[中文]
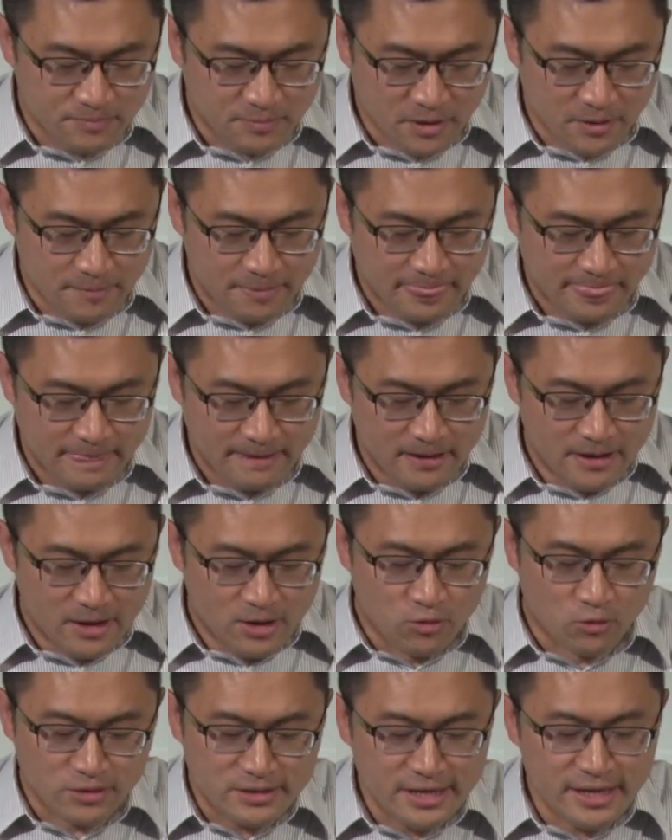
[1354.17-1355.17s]
好，
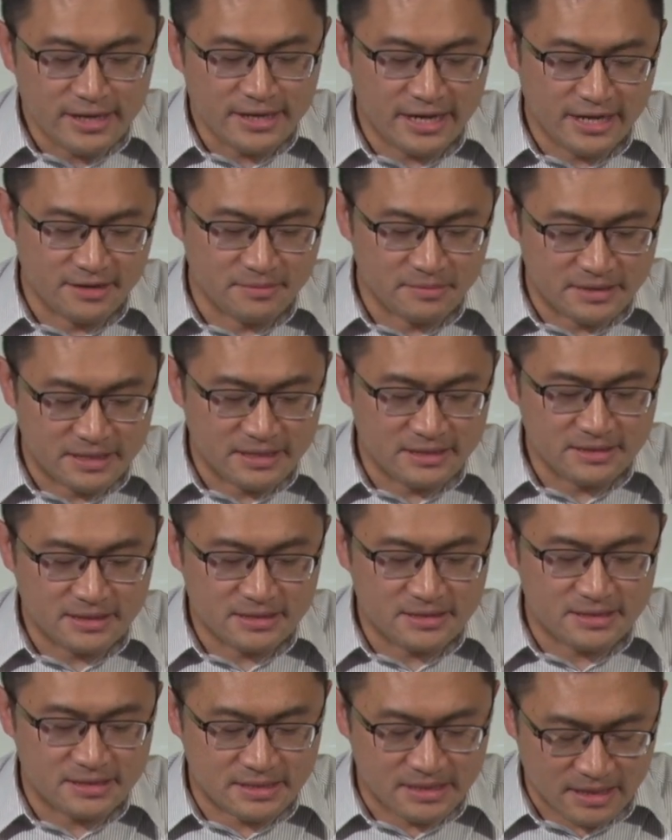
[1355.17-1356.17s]
我念给你们听这
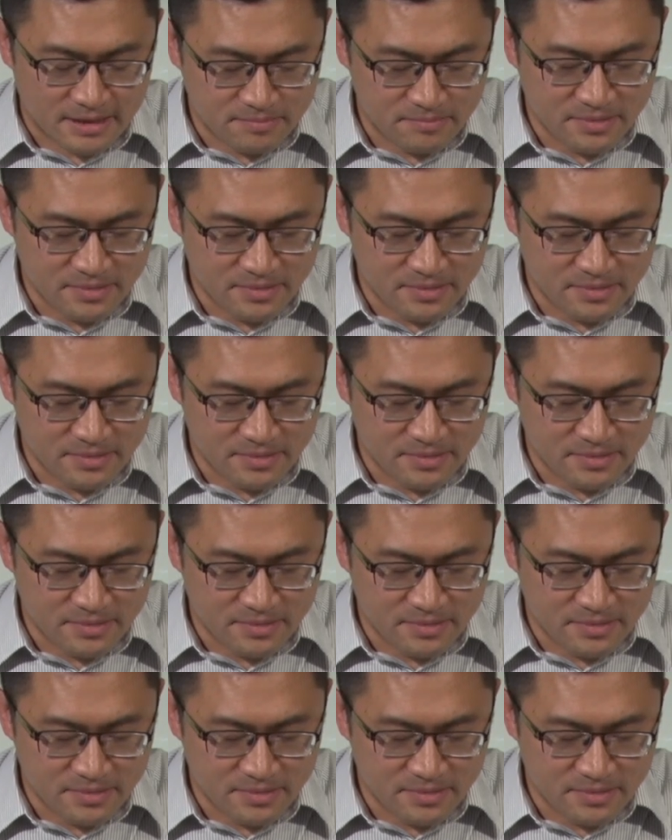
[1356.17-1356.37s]
前